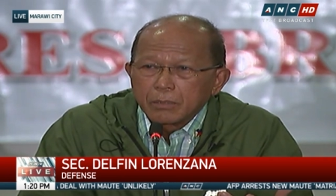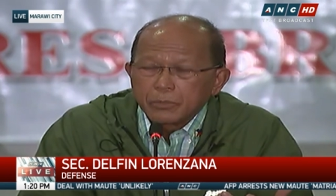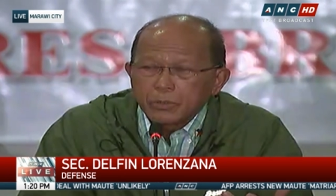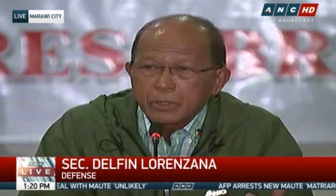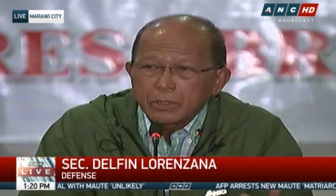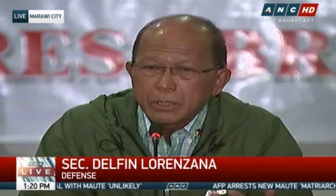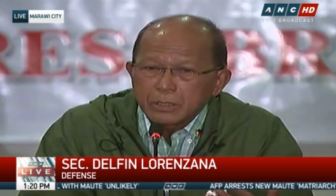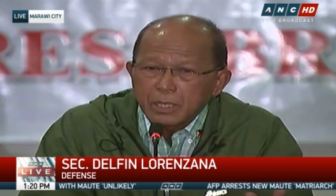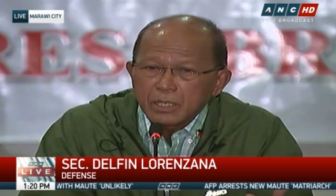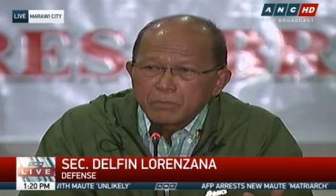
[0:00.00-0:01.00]
Pero at that
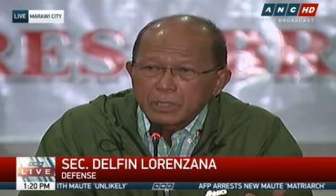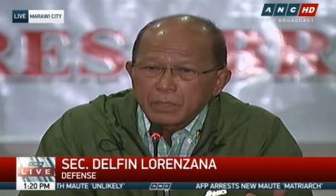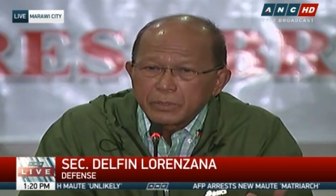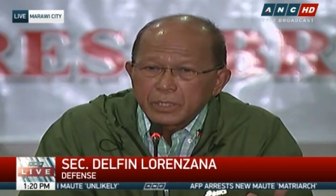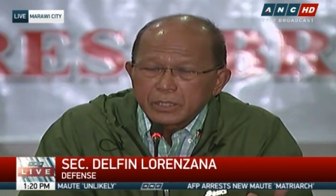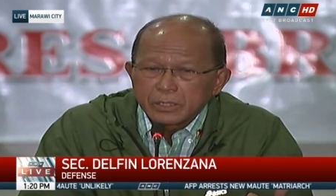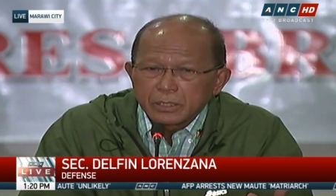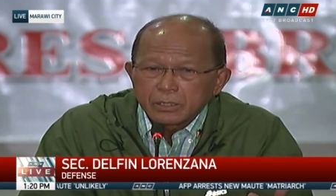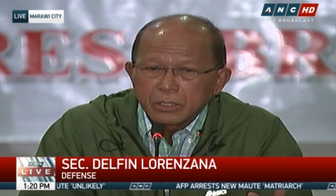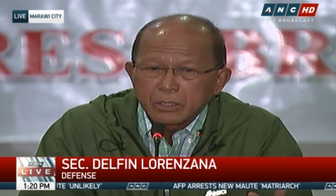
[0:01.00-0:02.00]
time, marami na
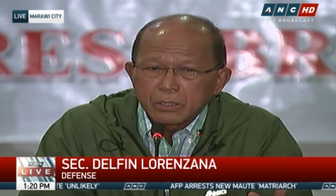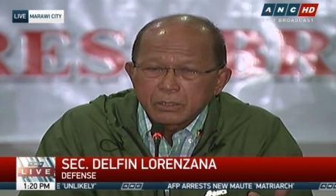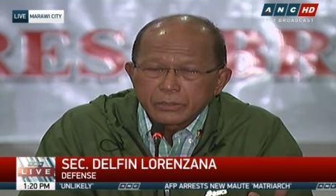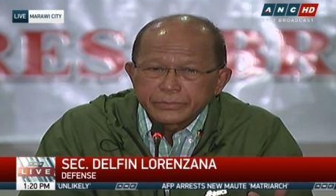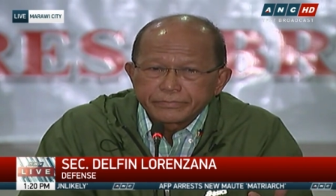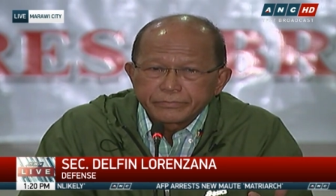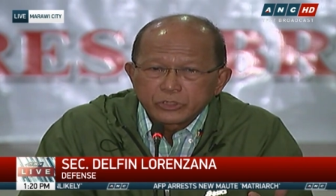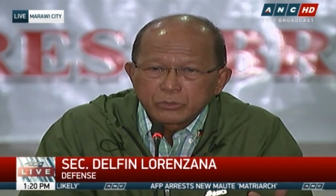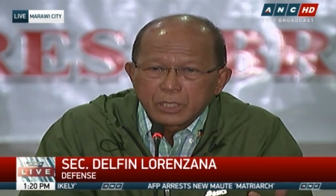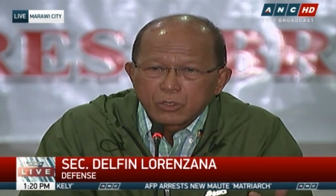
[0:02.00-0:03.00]
kasing uh,
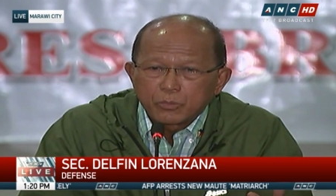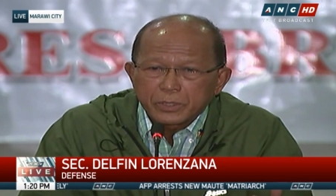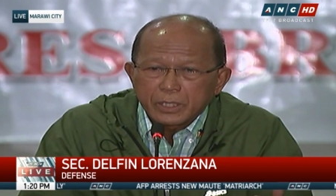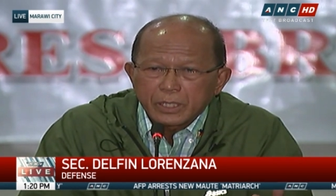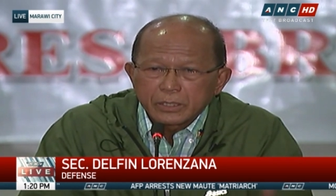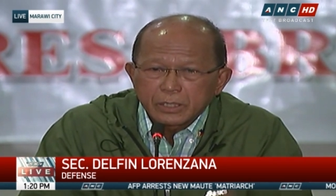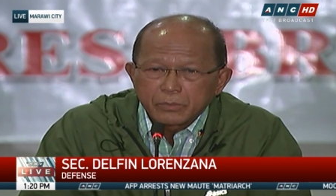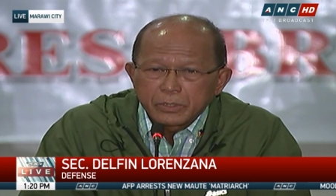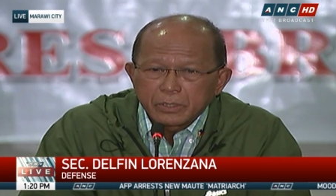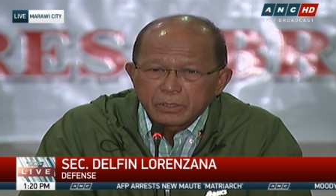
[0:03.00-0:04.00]
sundalong patay. Ang
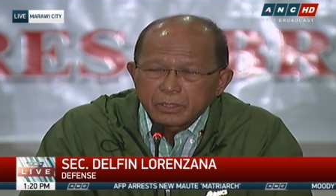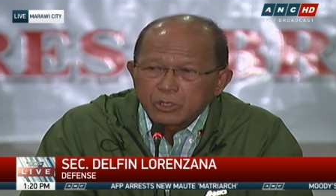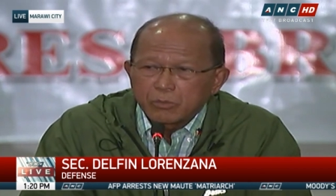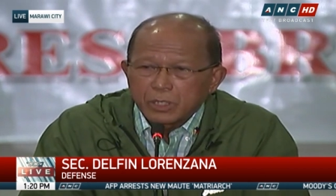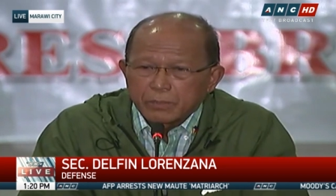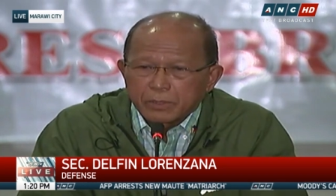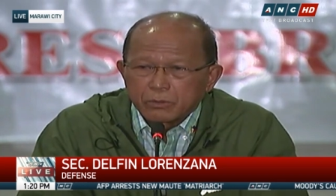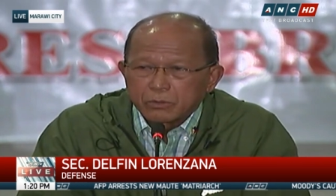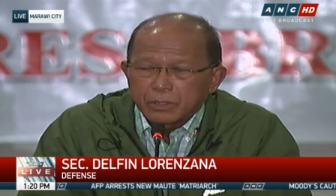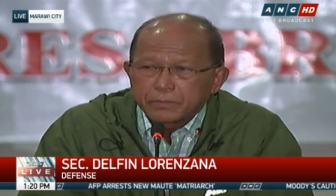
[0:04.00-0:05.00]
sabi niya, hindi na ako
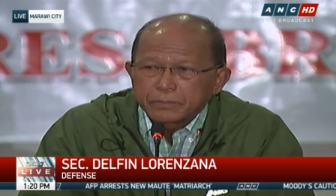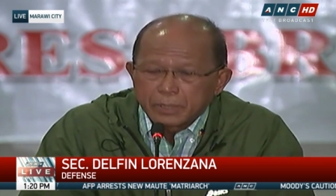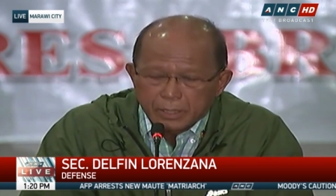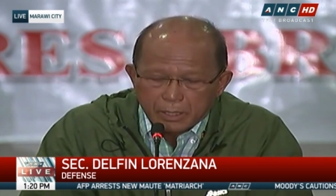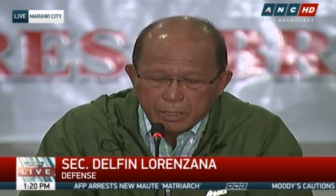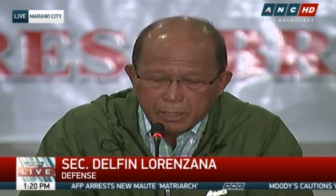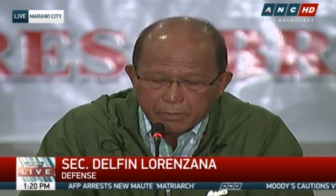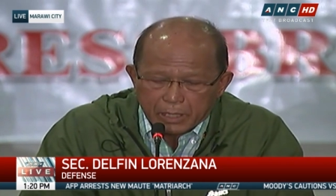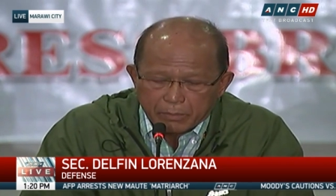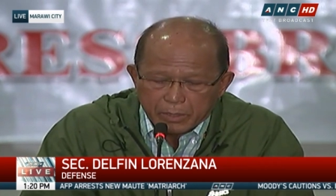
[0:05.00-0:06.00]
makipag-usap dahil uh,
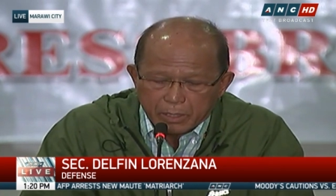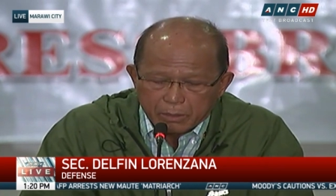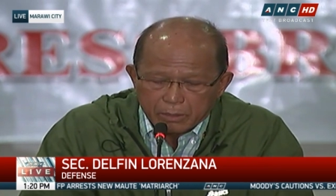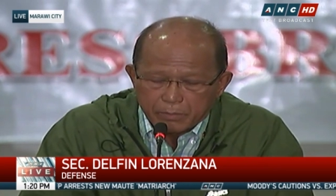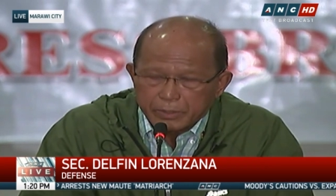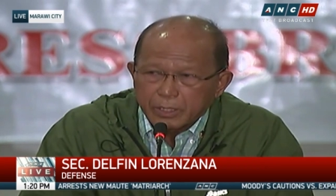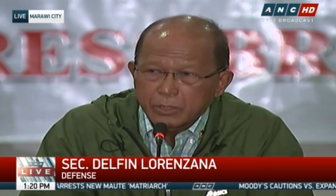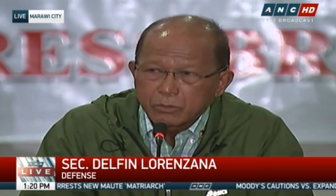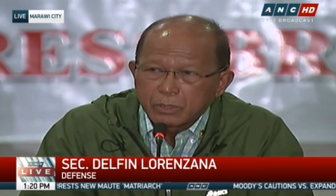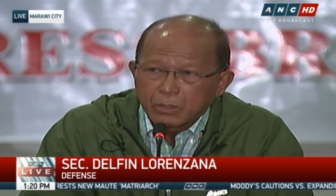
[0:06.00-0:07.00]
marami na akong napatay
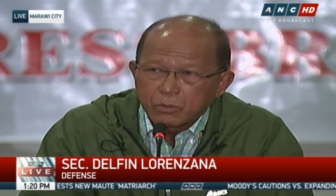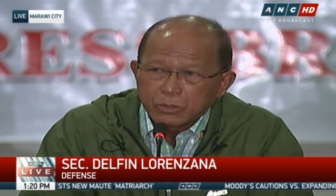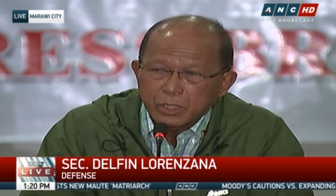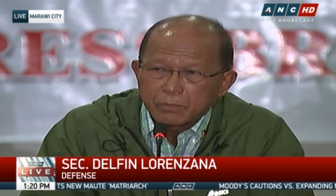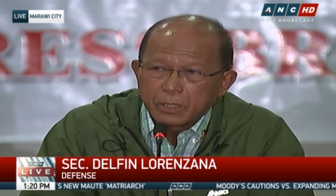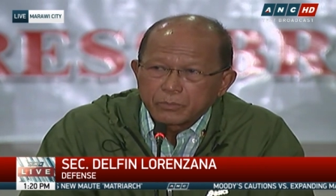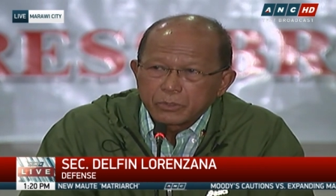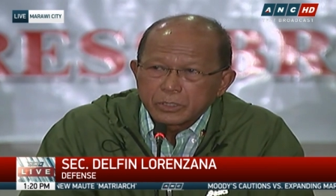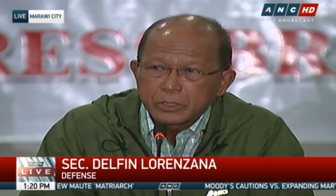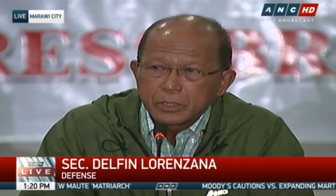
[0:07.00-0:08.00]
na sundalo ko at saka mga
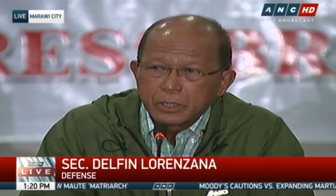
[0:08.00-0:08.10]
polis.